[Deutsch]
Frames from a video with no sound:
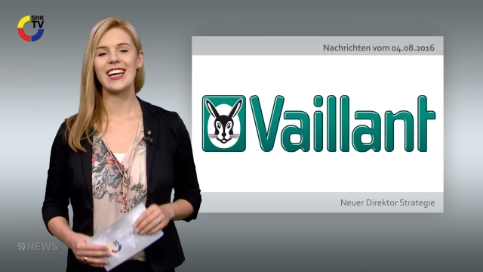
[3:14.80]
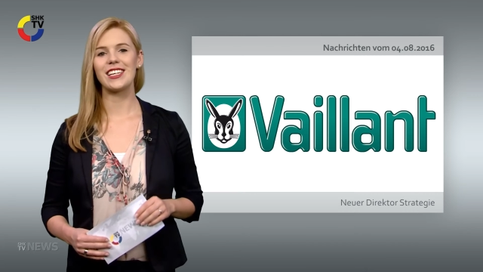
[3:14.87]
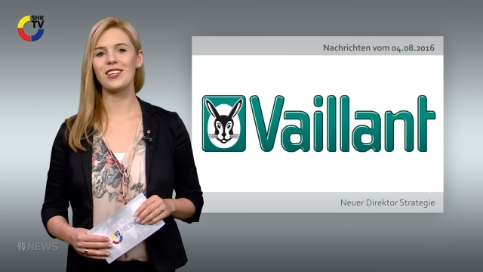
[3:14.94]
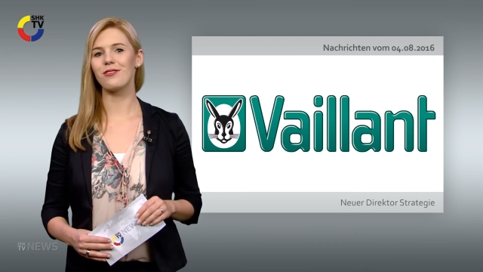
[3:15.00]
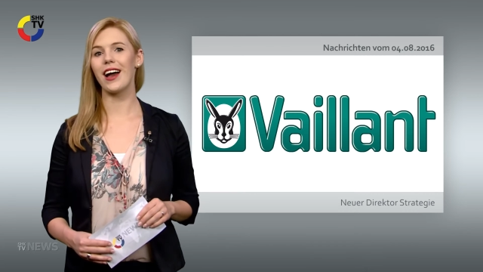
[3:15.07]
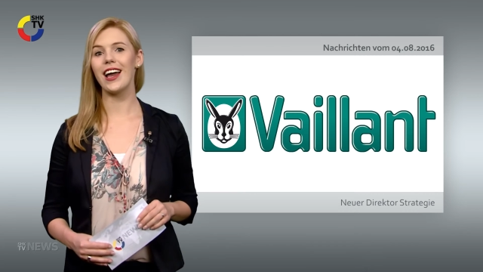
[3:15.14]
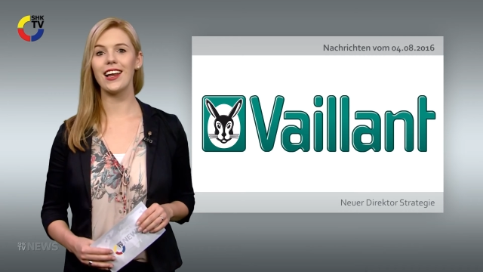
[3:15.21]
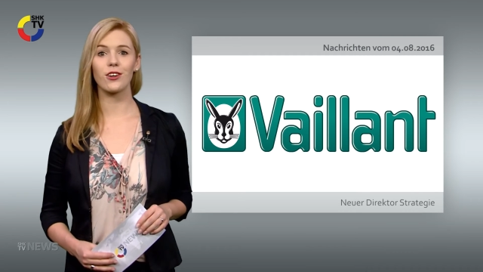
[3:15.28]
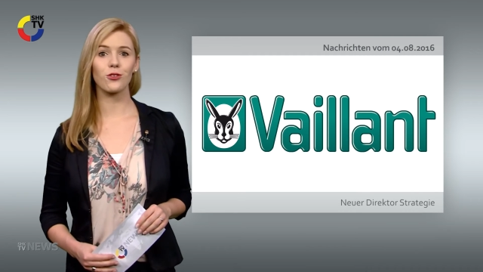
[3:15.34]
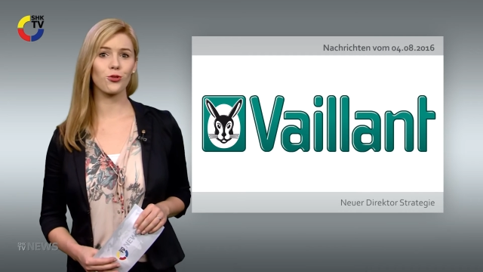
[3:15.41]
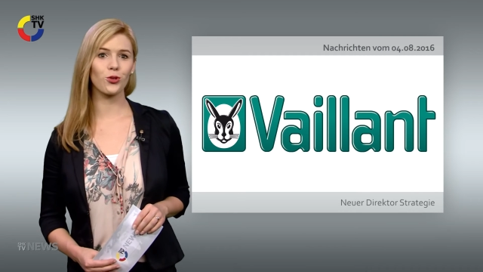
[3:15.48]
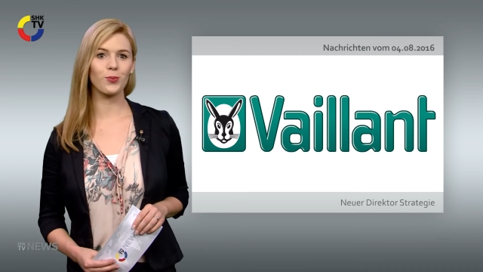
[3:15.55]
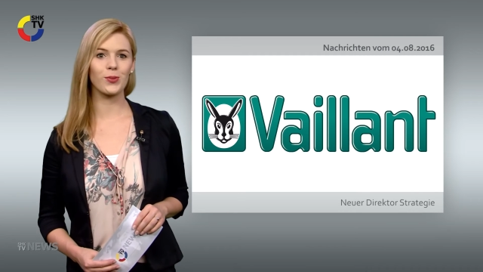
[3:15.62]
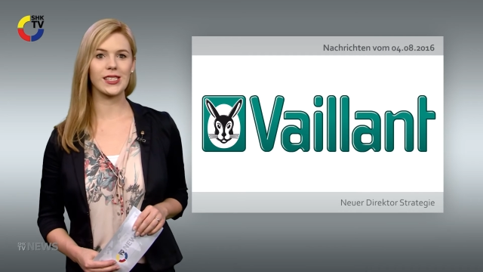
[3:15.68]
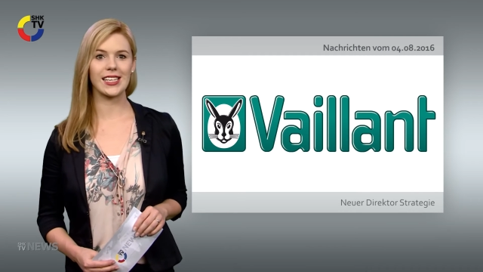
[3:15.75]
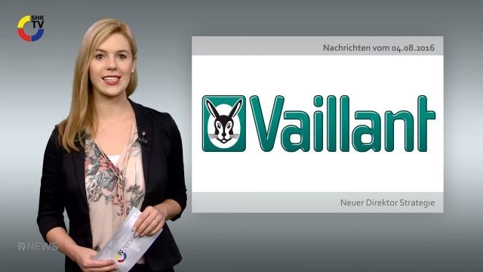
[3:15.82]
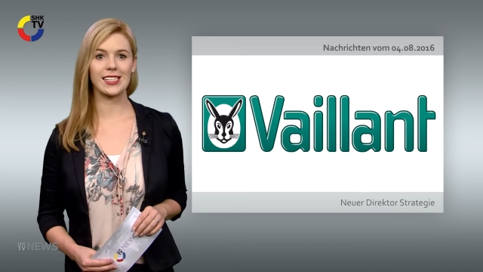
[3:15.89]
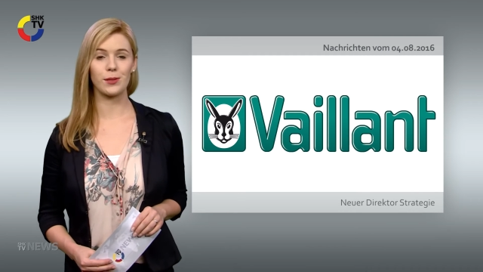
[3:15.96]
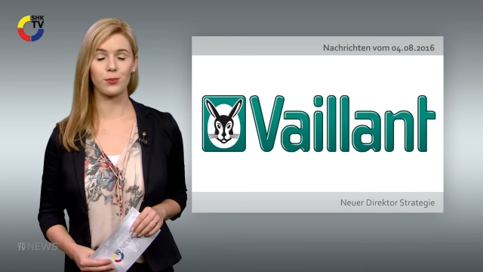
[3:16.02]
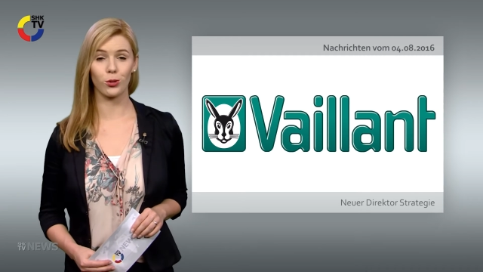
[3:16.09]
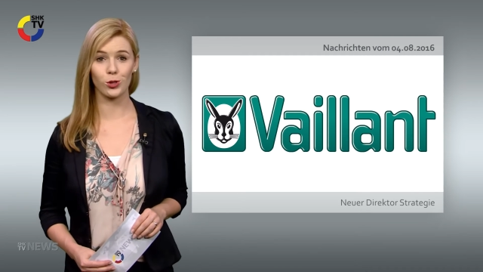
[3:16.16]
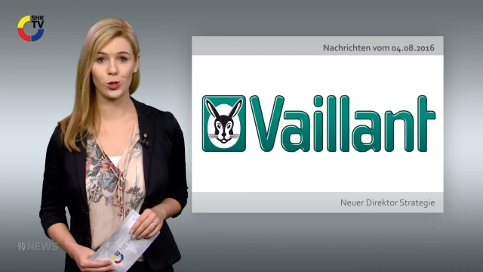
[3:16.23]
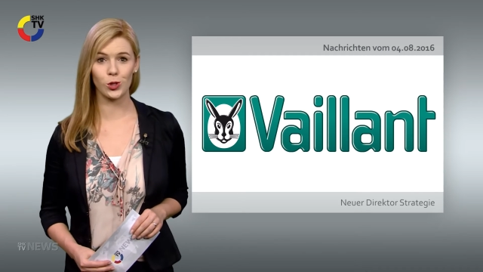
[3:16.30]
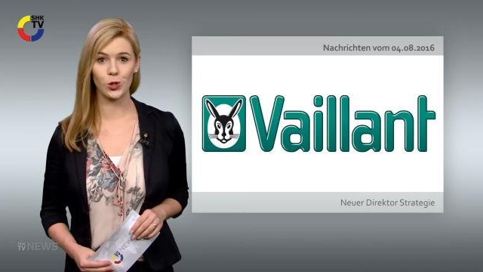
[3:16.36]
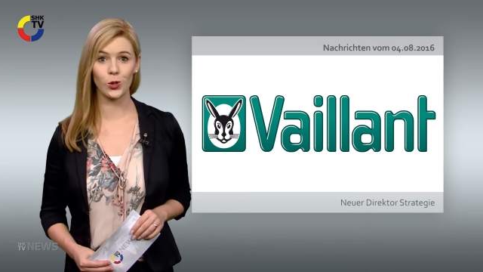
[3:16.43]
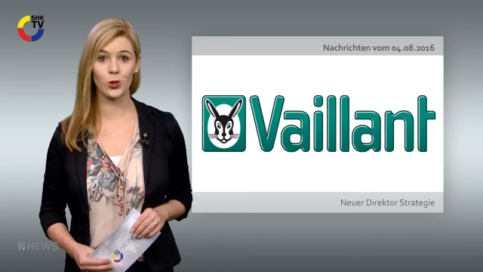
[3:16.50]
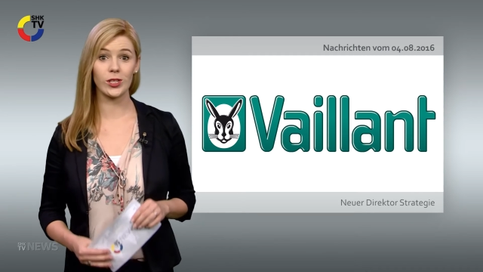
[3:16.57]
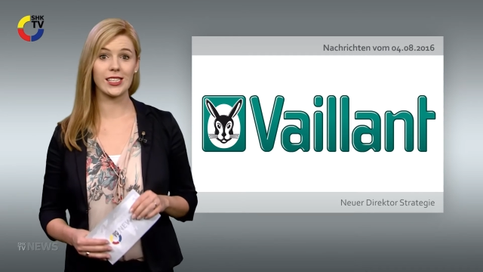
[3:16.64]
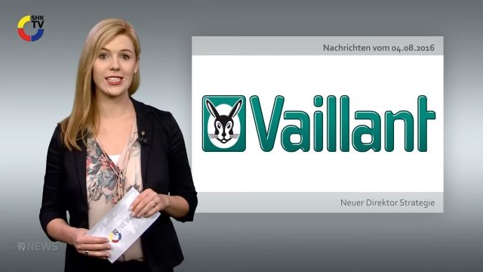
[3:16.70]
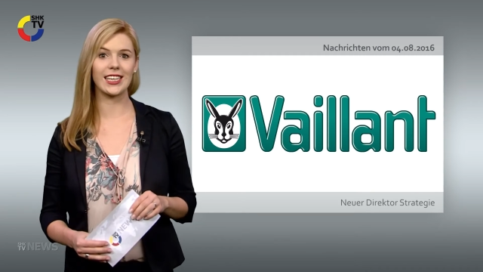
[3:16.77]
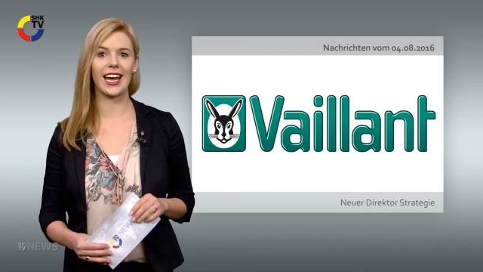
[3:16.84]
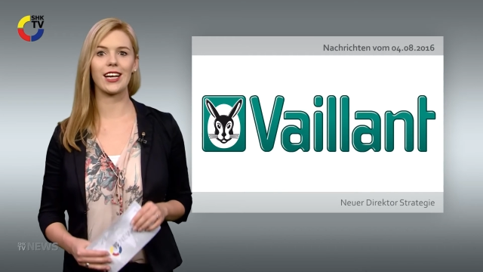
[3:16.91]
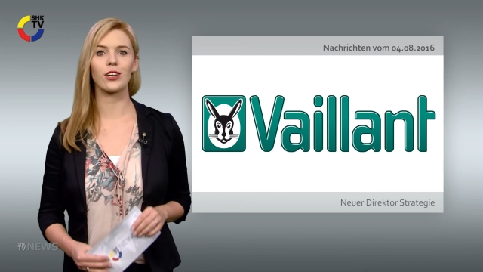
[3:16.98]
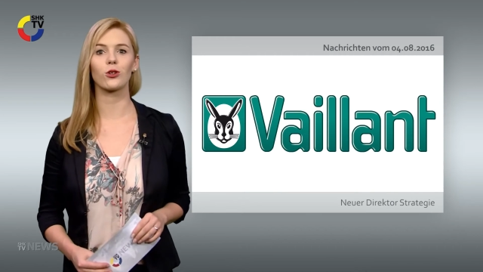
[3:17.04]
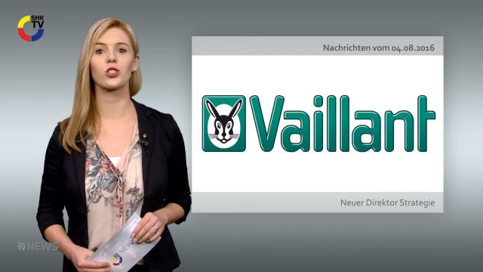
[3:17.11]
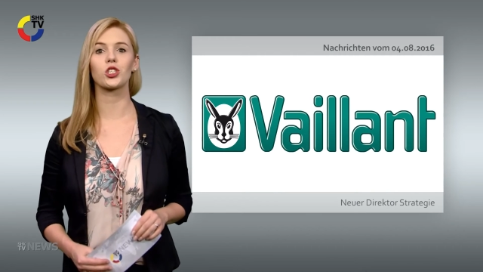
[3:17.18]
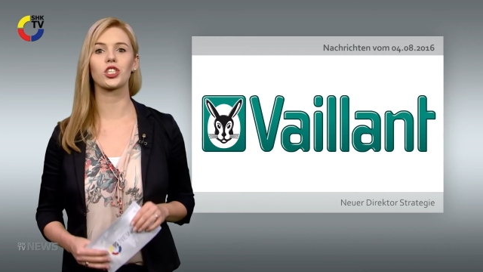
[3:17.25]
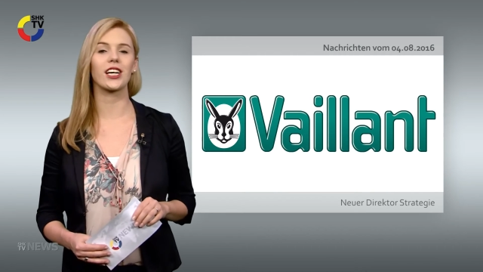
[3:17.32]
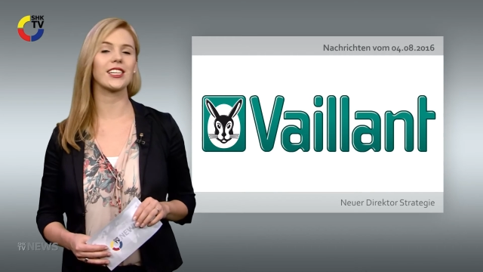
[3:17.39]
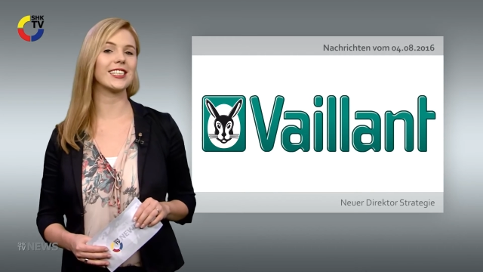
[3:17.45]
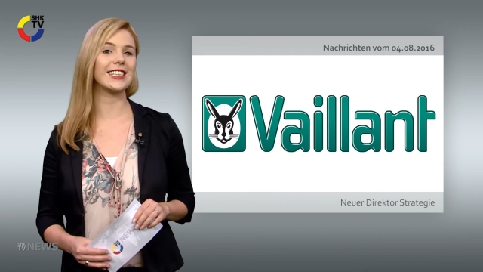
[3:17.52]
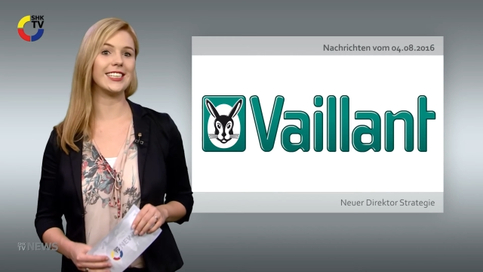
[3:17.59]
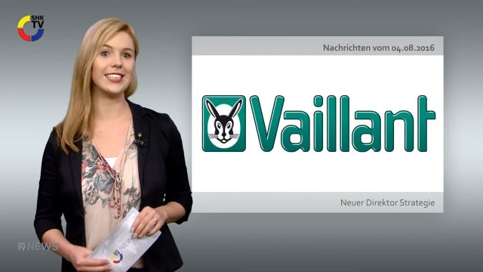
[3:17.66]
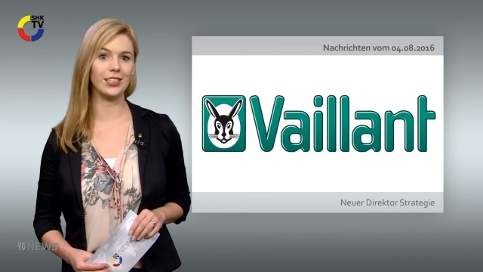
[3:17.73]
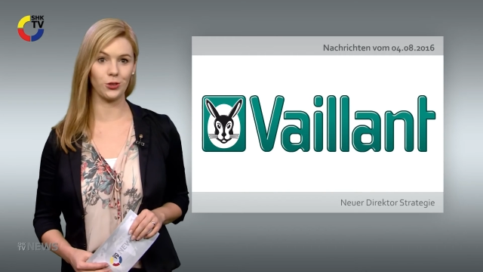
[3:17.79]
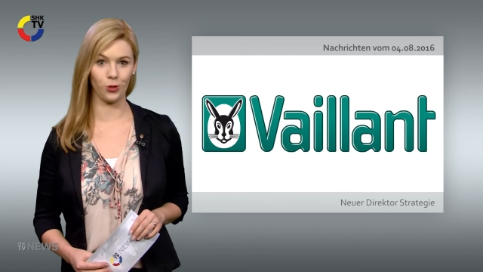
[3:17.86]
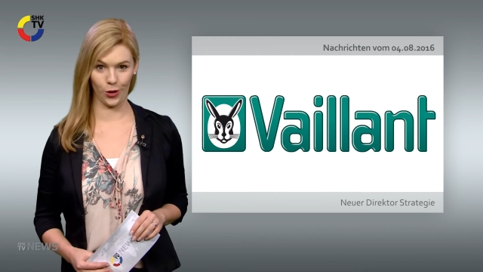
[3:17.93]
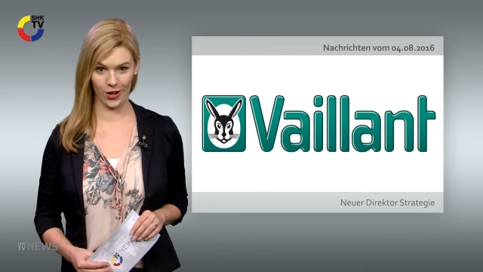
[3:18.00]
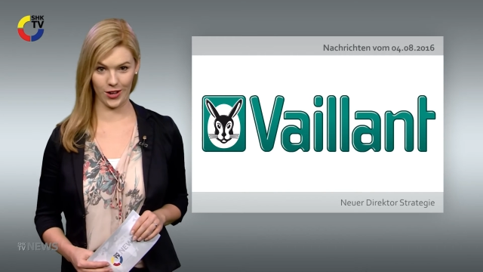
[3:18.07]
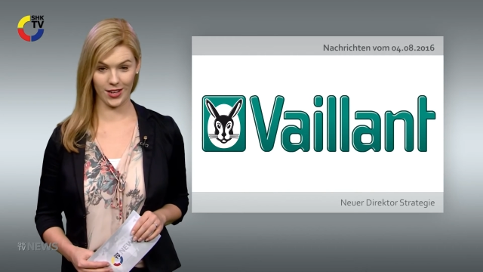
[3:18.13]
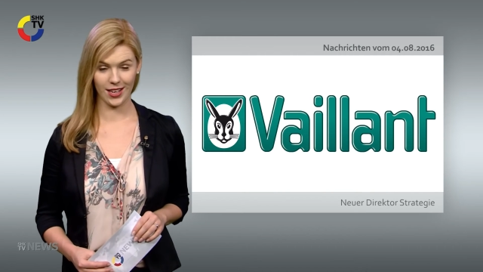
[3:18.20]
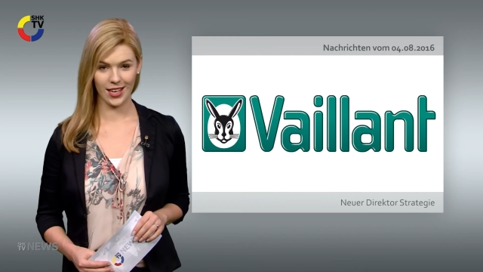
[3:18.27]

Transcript: Die Weiland Group besetzt die Position des Direktors Strategie neu.